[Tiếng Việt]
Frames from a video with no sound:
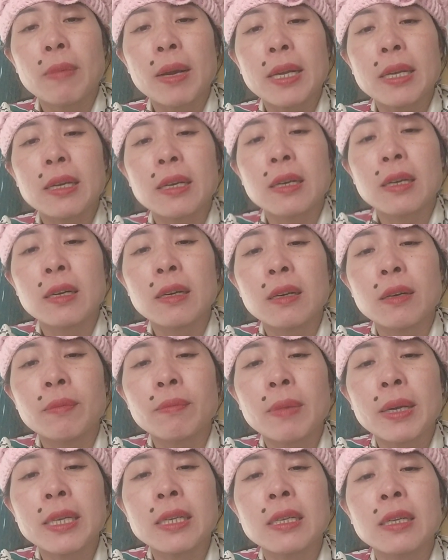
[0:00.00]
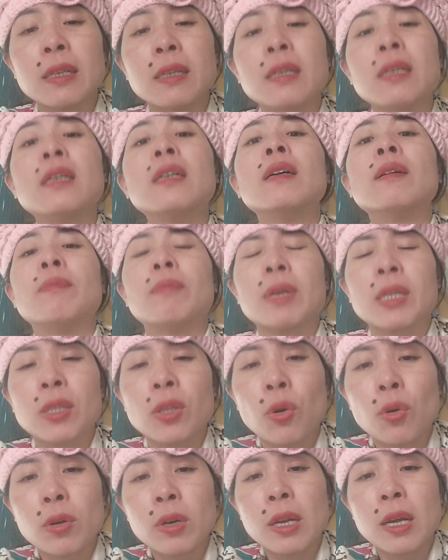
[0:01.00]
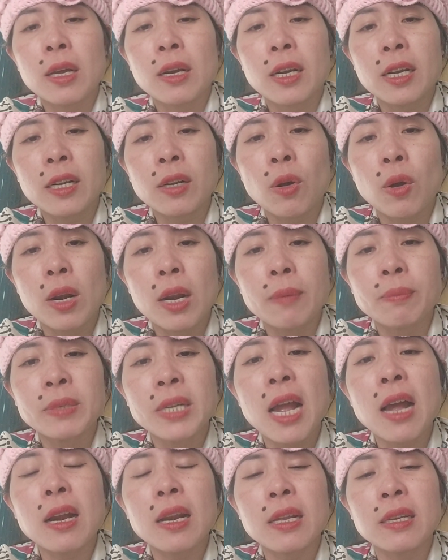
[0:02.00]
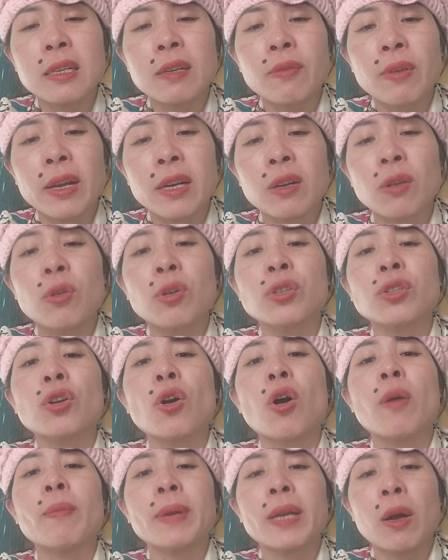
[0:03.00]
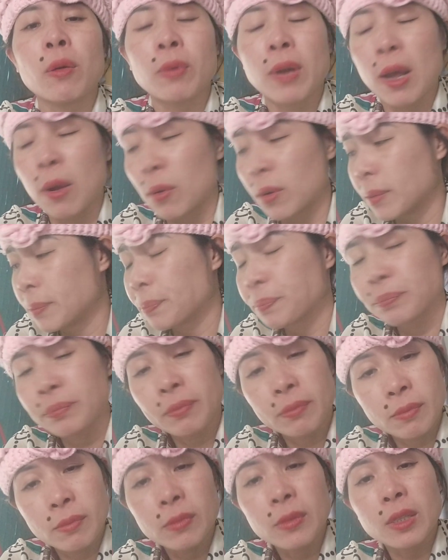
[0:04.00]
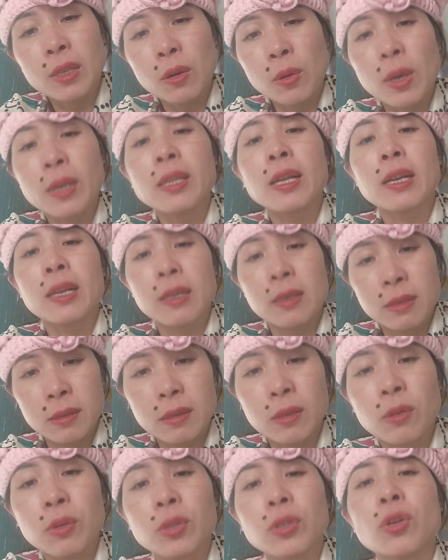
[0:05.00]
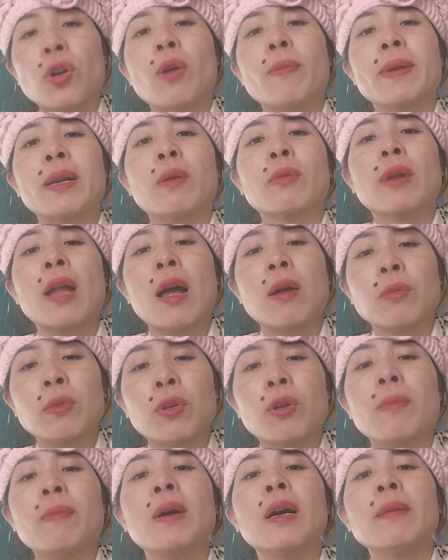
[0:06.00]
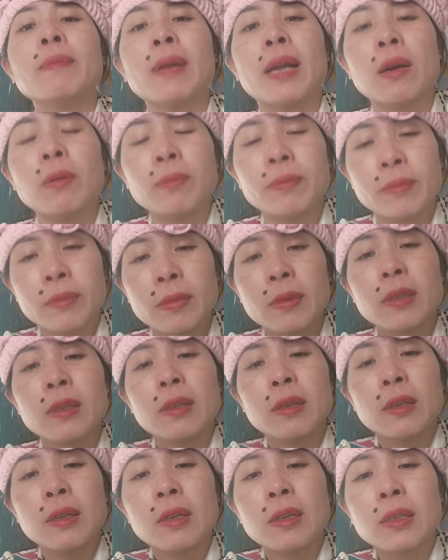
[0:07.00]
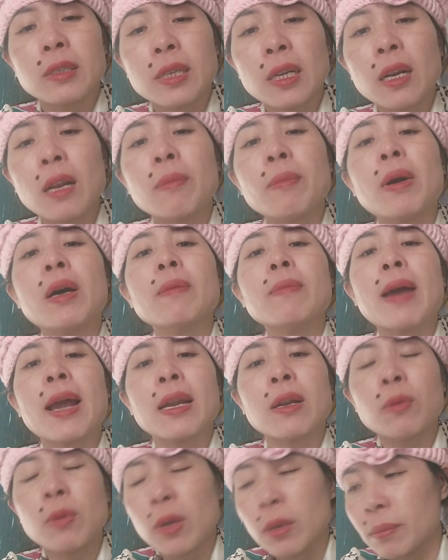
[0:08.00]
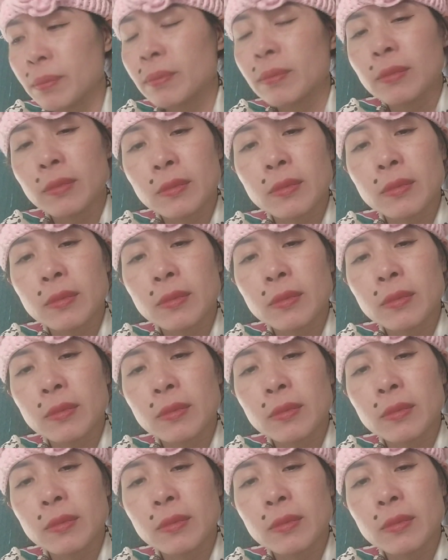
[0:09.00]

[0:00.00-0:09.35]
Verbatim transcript: mày uh, mày mày tôn uh, cái con làm giang lên như vậy nó có cho mày đồng nào không tao hỏi thật đó. nó có cho mày đồng nào nó có mướn mày không chắc nó mướn mày đúng không